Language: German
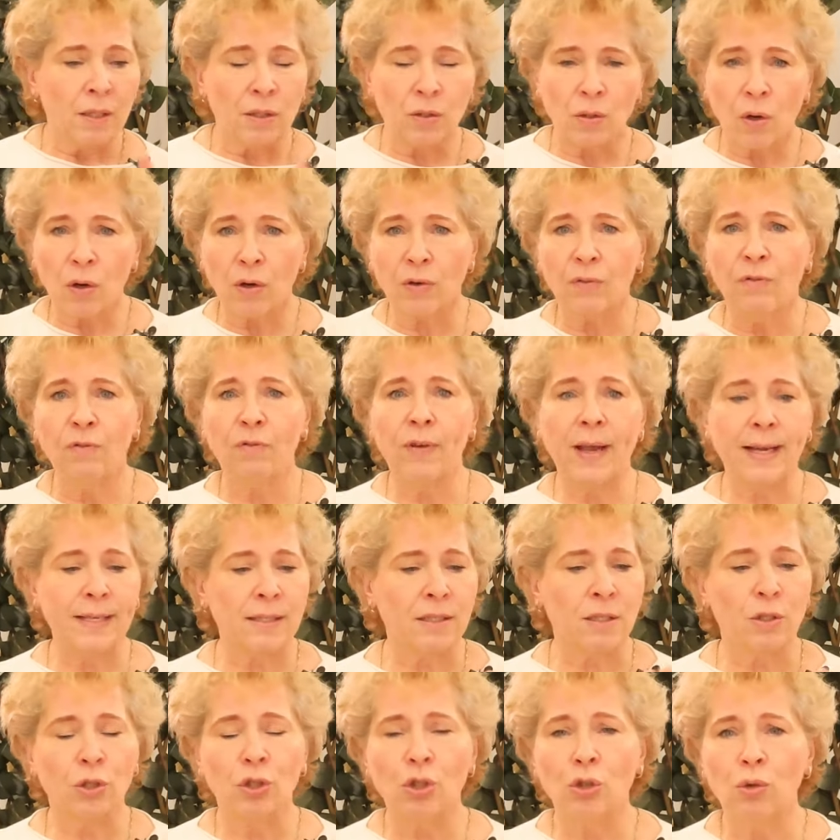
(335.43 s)

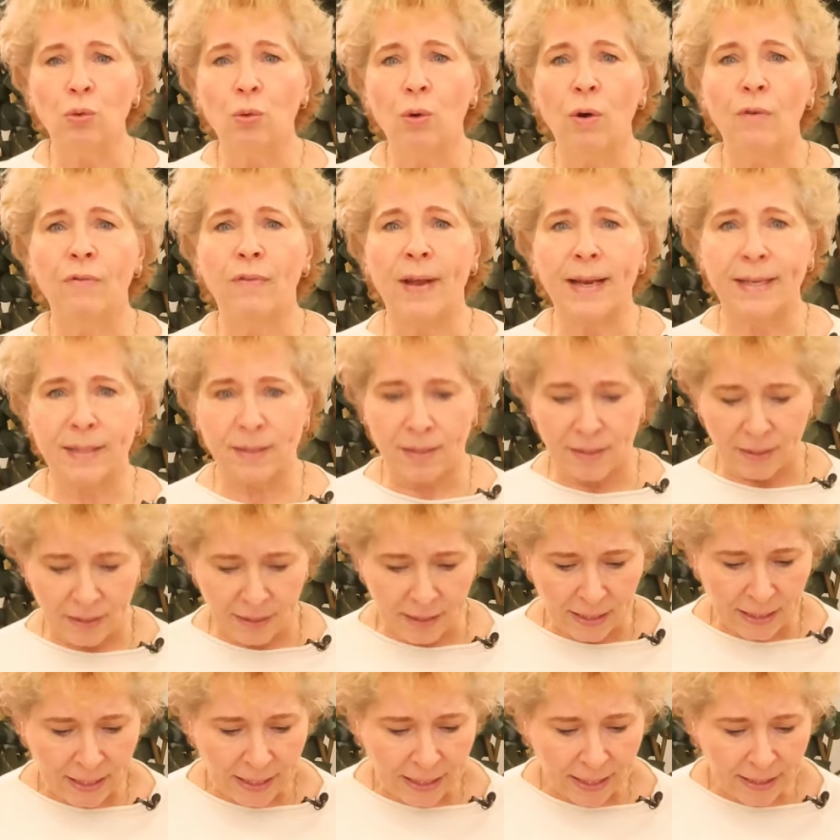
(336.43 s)
Sockenwechsel, Schuhe
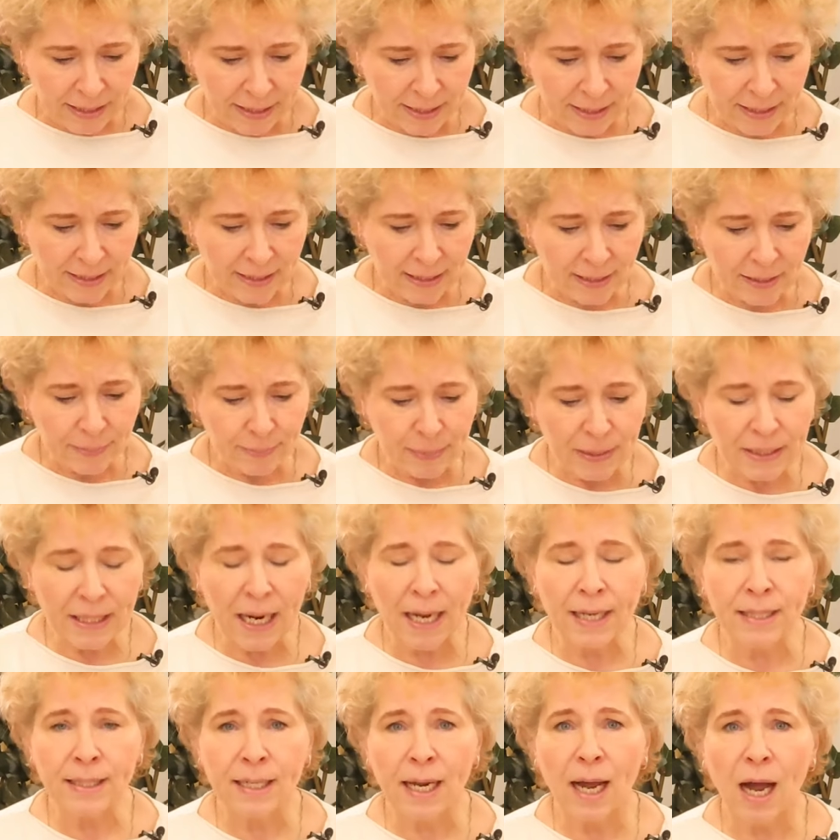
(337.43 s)
wechseln. Liegt es
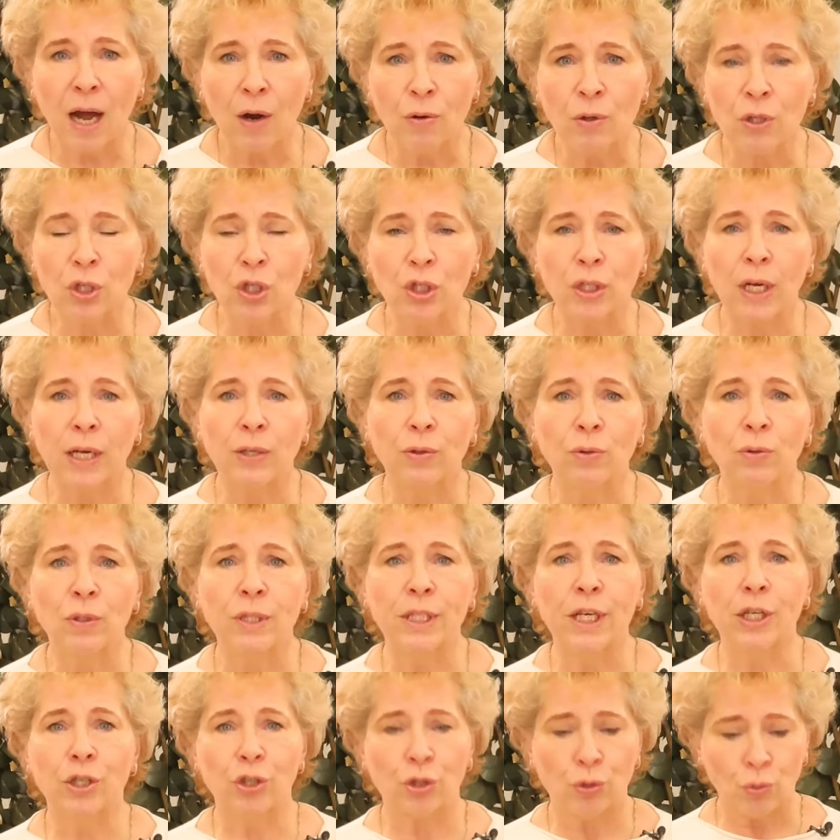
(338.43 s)
mit an der
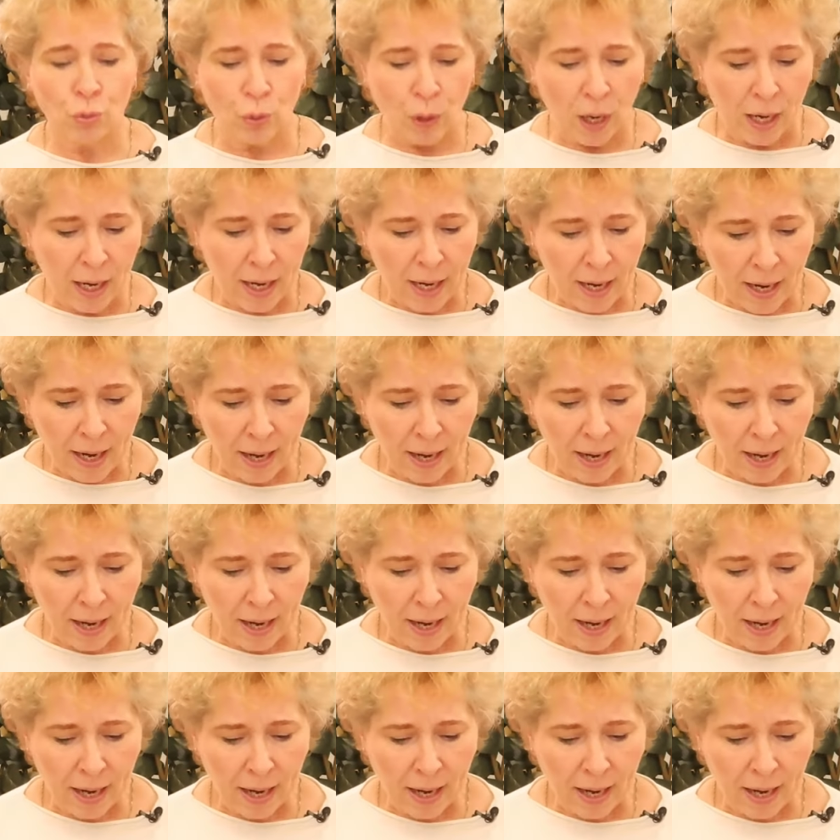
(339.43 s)
Ausstattung der Schuhe?